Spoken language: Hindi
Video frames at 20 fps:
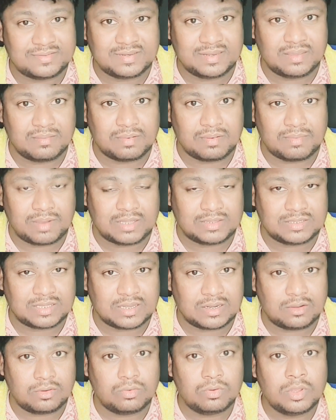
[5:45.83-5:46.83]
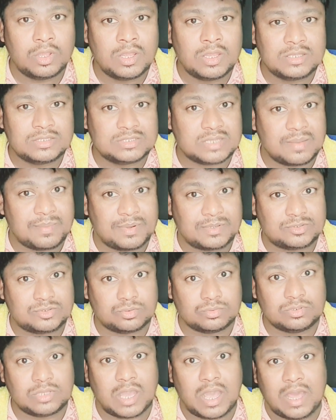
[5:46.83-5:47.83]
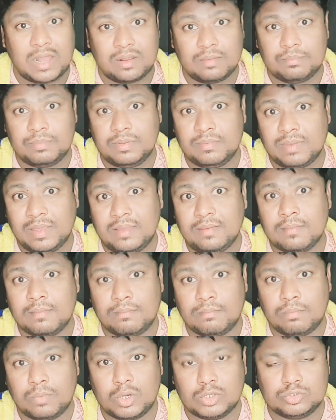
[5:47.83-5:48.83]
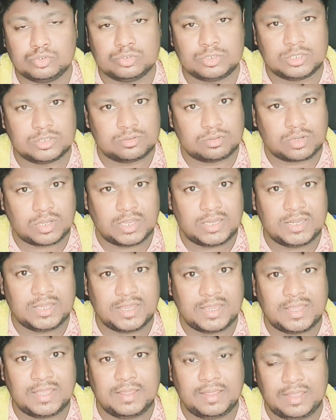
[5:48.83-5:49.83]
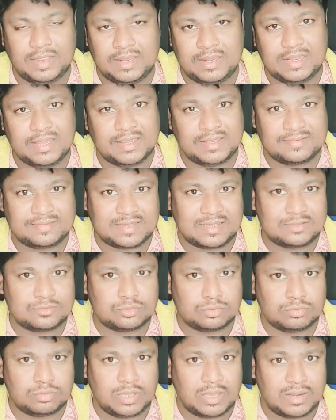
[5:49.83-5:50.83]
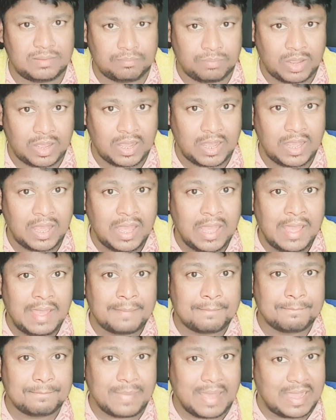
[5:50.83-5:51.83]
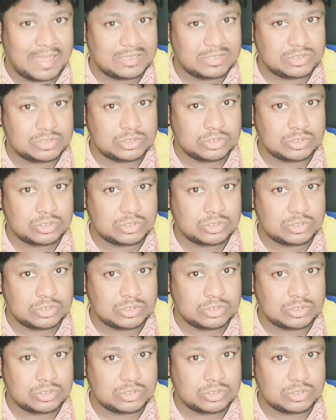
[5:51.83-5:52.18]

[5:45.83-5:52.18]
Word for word: की भी बात कर रहा हूँ जहाँ पर सऊदी अरब भी भाई मौजूद है तो कहीं ना कहीं इंडिया के साथ सऊदी अरब का मैच